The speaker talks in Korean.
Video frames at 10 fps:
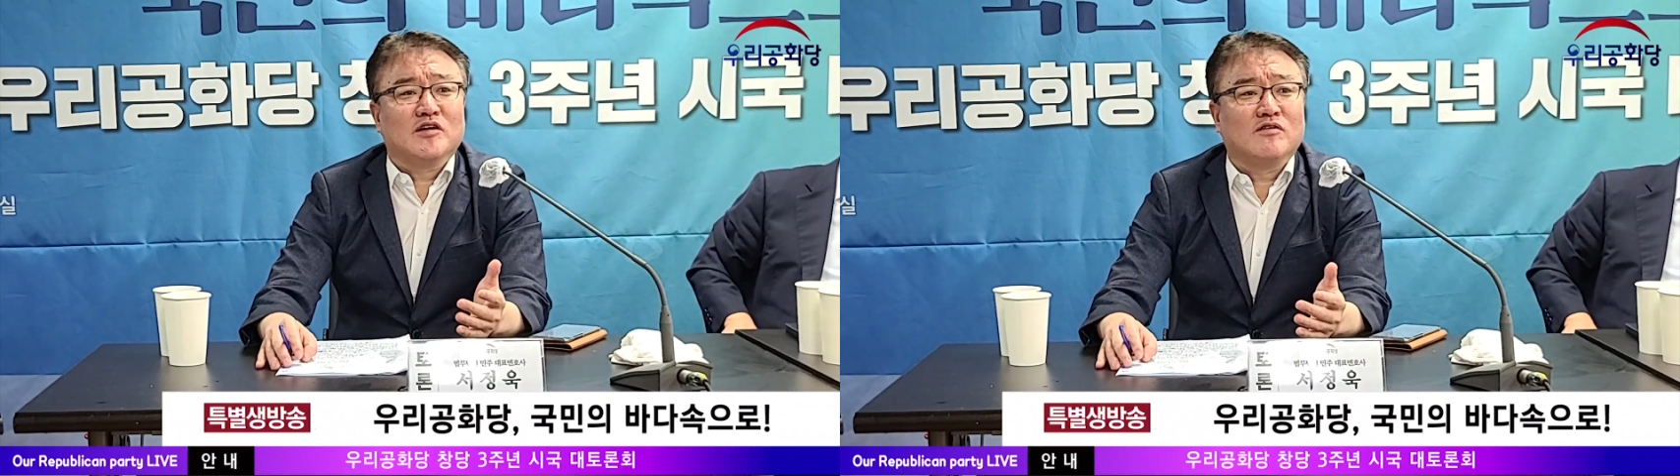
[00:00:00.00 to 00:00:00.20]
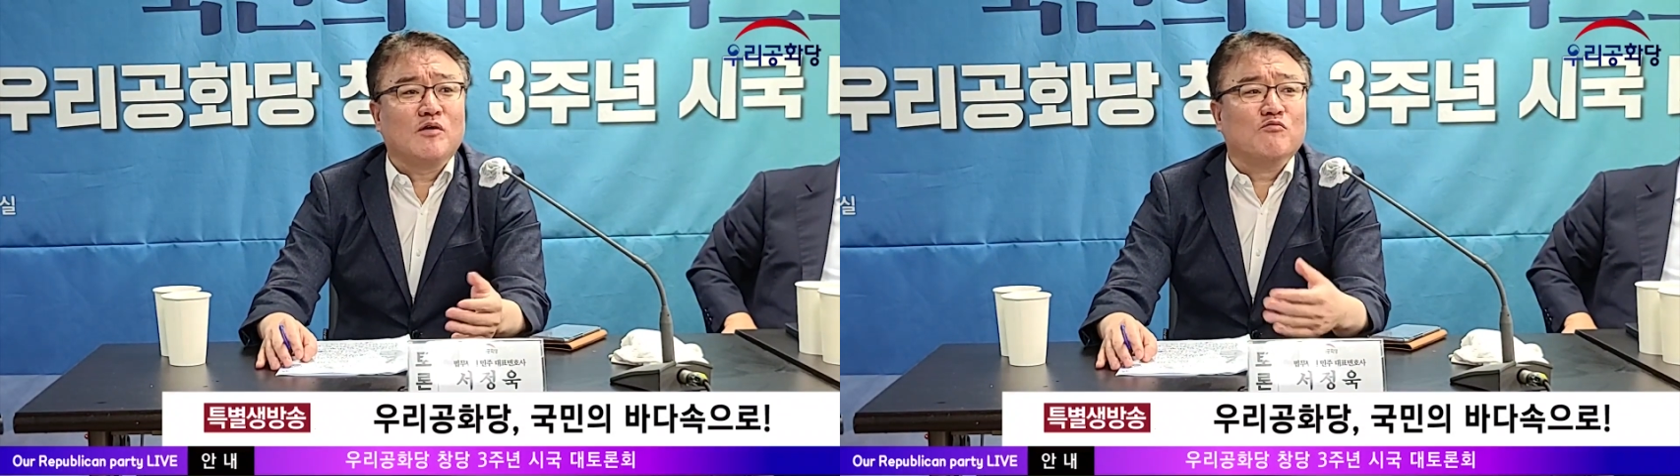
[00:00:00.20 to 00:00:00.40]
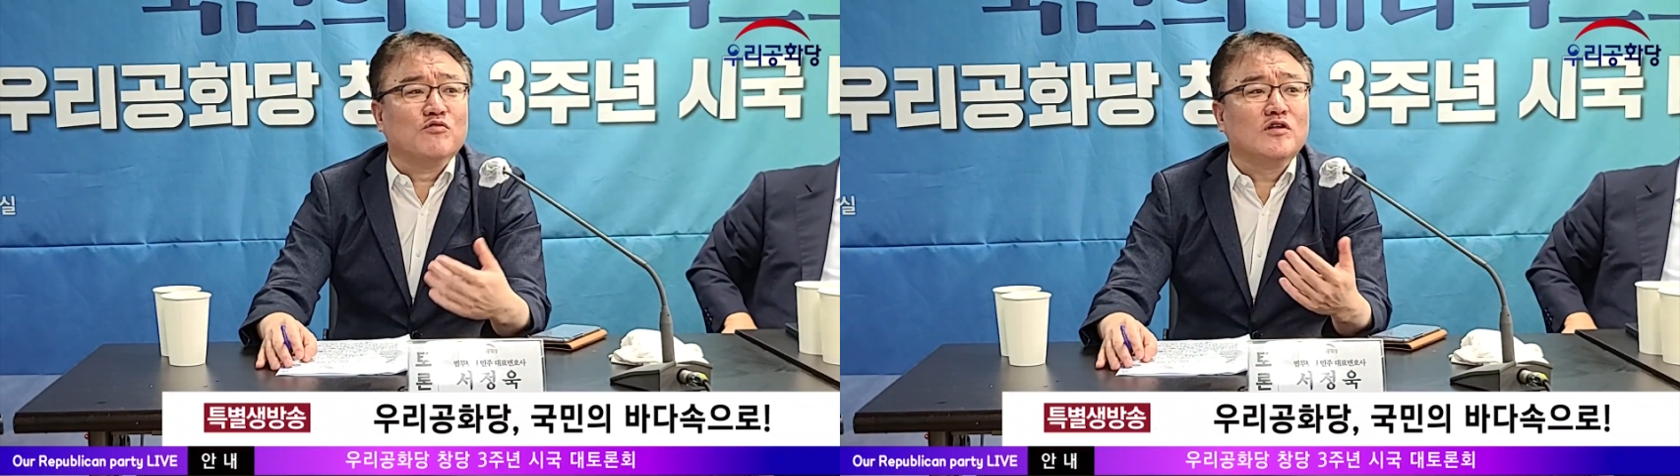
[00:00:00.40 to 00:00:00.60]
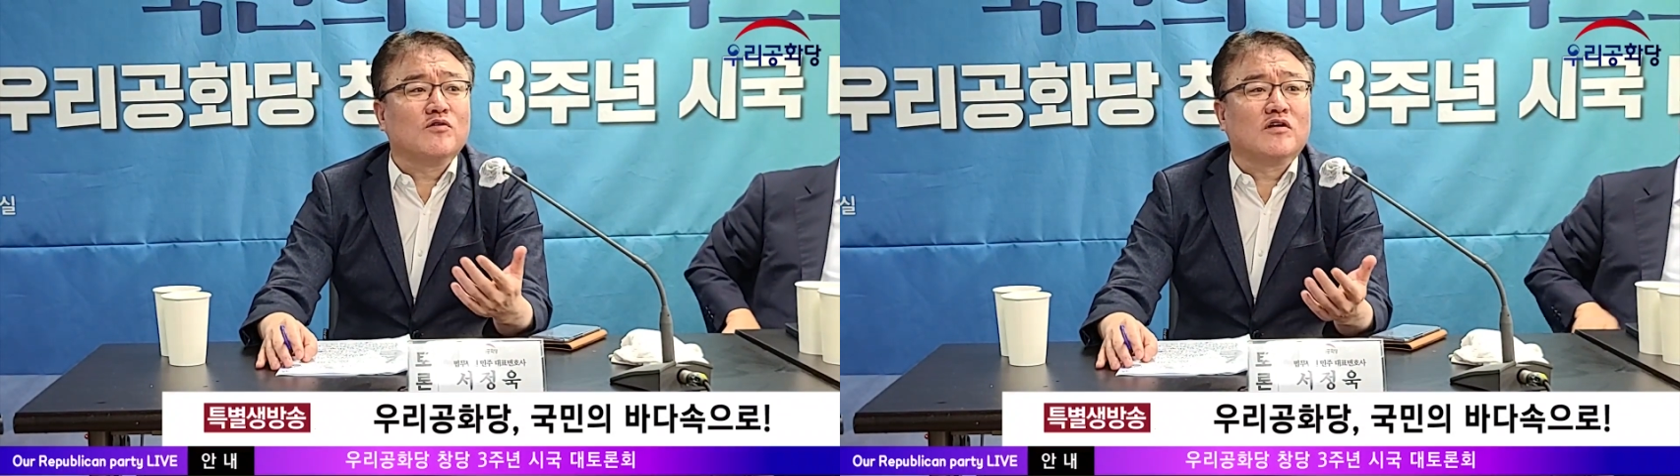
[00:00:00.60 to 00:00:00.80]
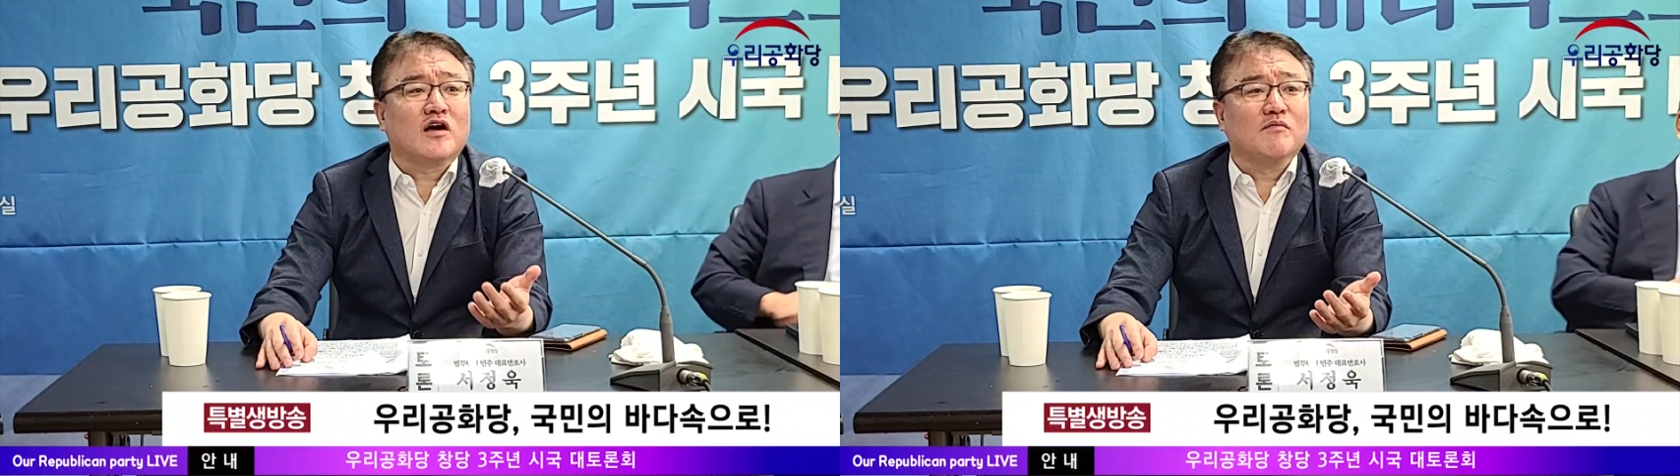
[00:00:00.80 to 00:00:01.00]
그러나 우리도
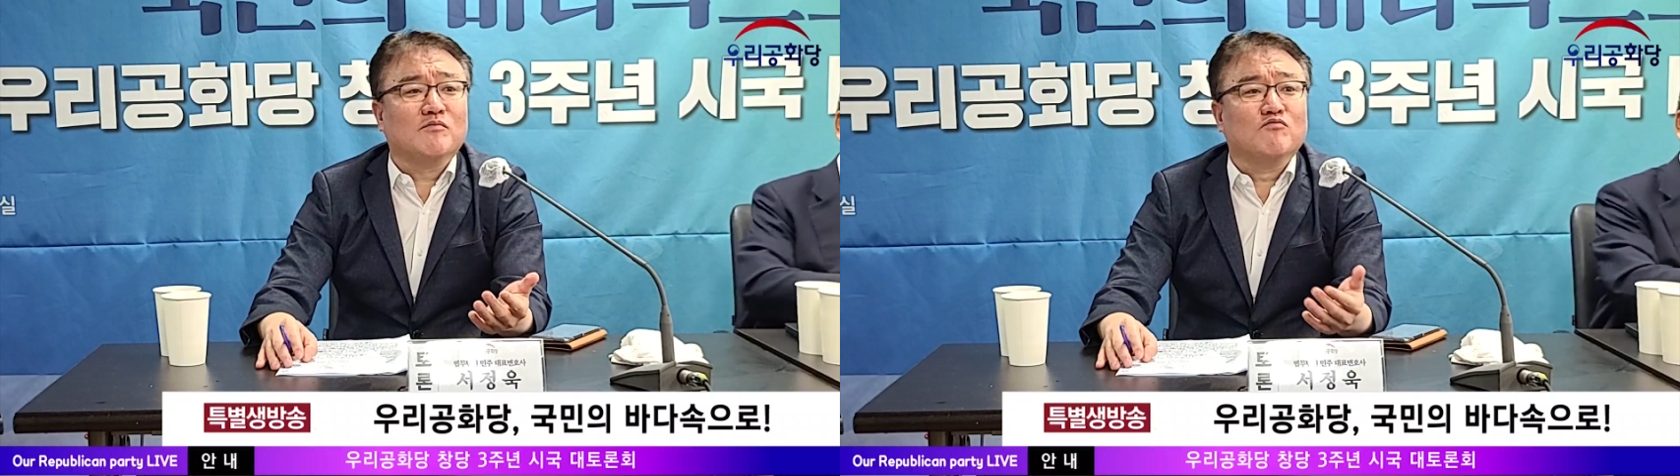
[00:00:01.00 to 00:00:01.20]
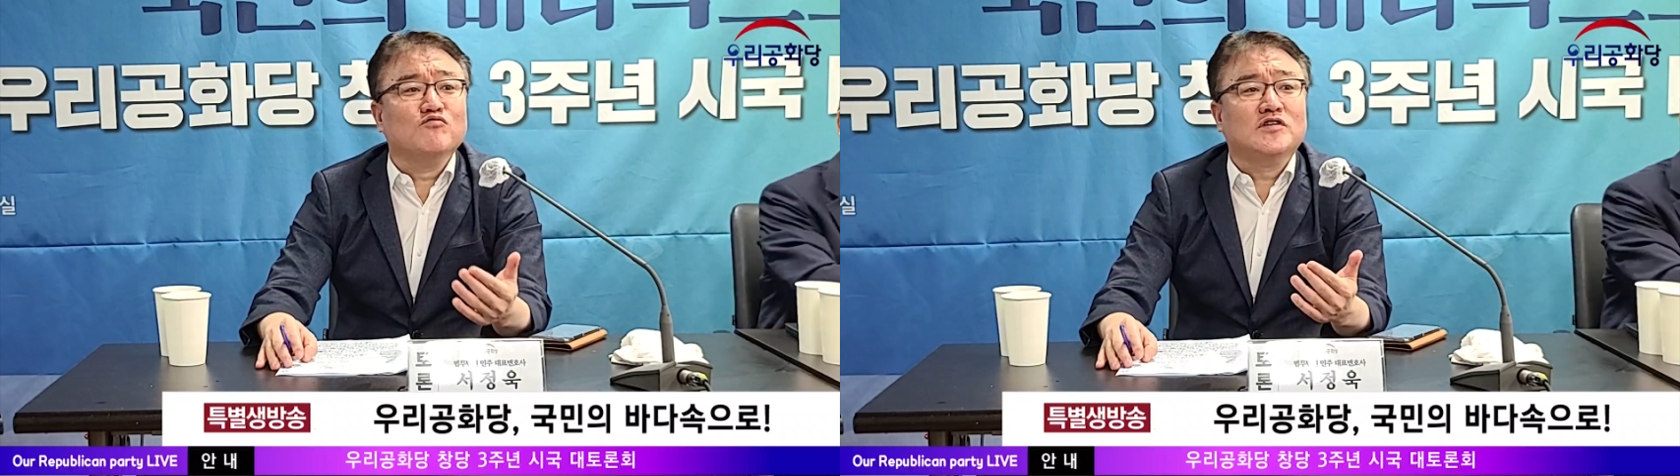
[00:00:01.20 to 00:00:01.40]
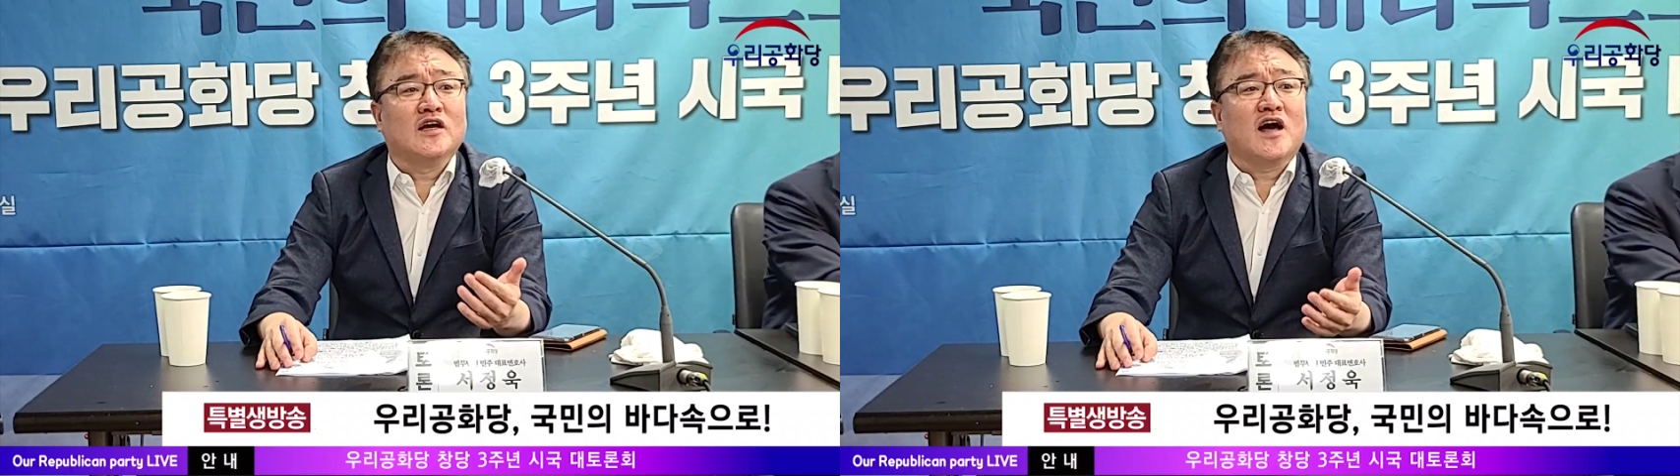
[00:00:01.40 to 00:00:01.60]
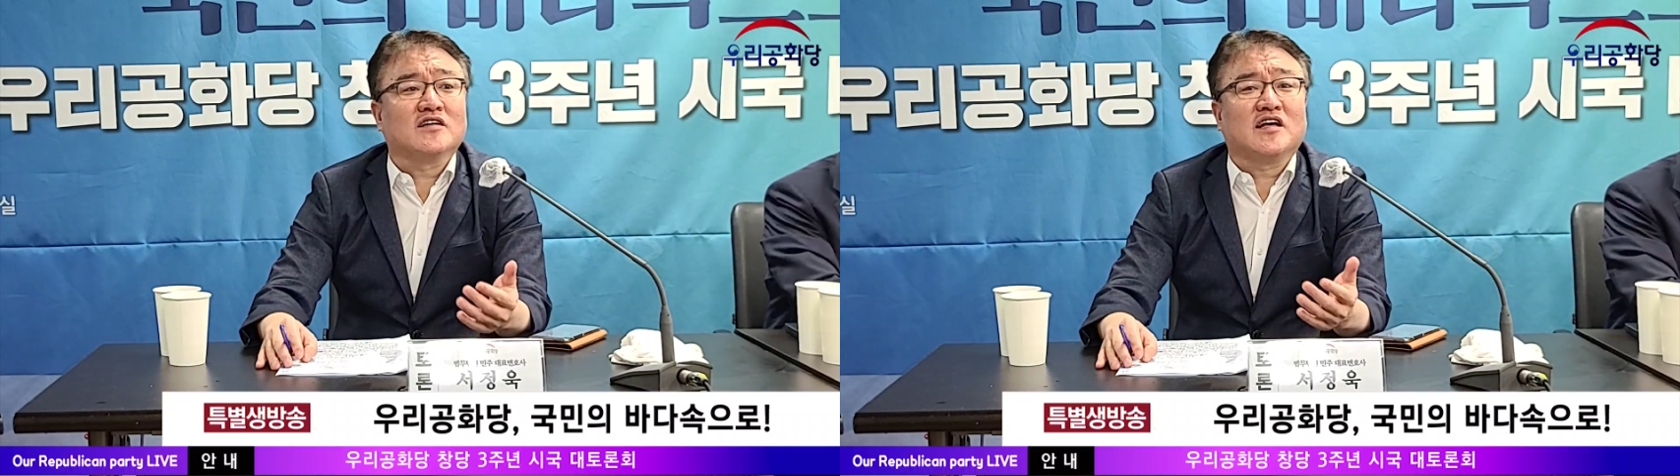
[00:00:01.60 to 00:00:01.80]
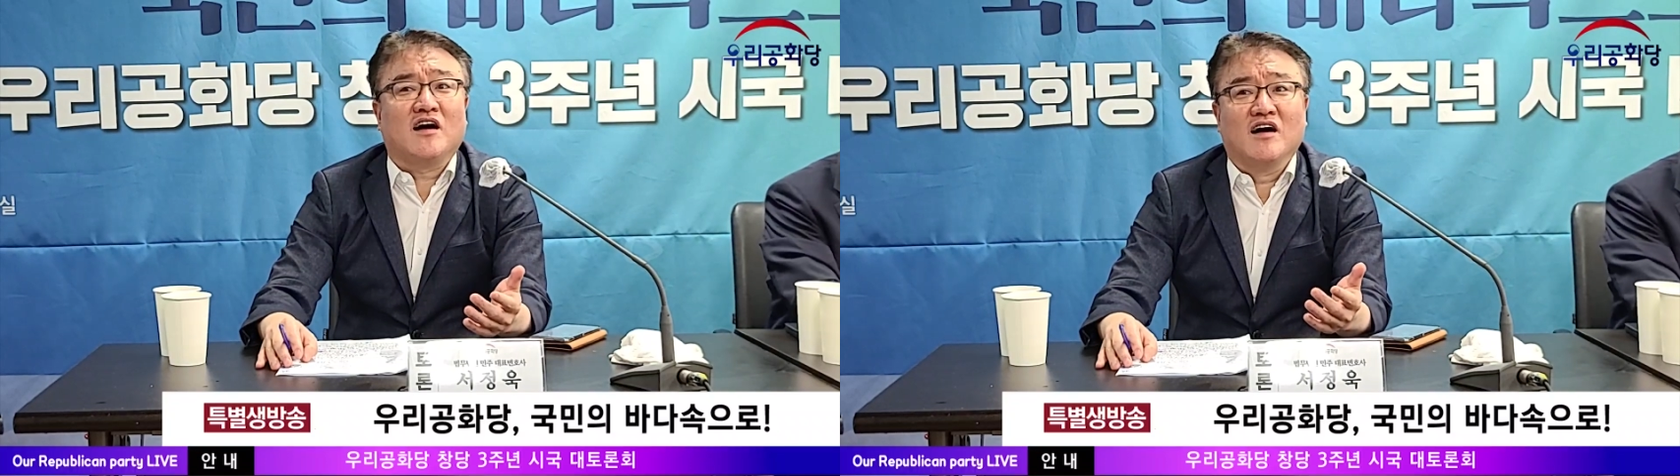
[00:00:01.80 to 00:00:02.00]
그래 하면 문재인
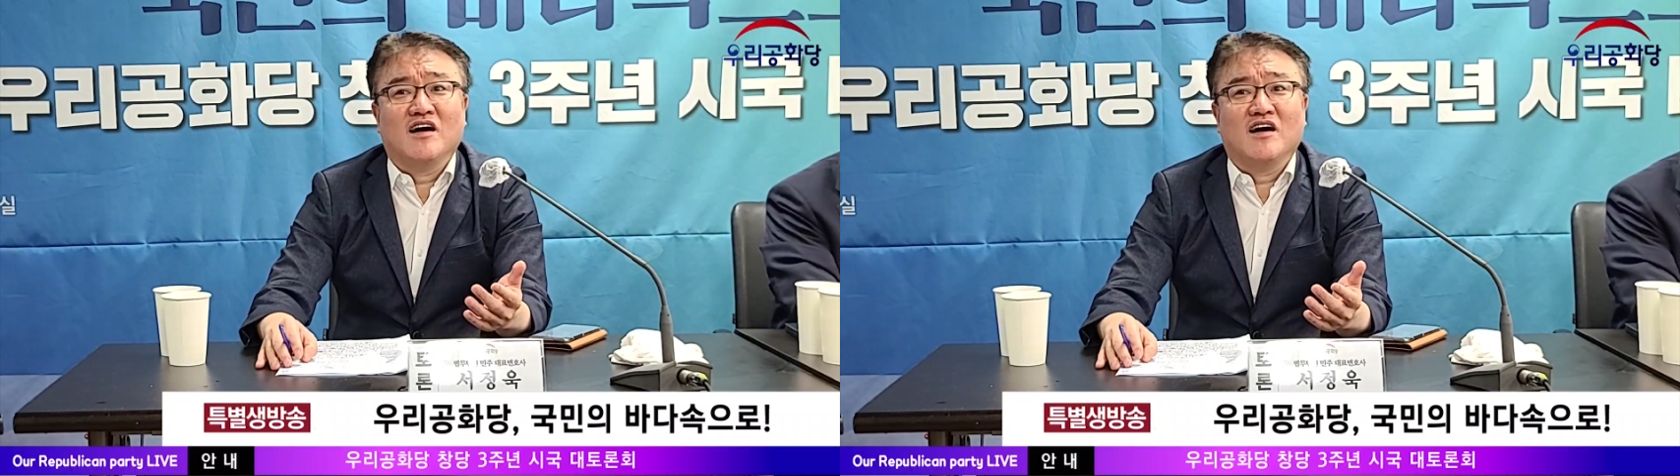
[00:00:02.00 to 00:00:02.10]
학사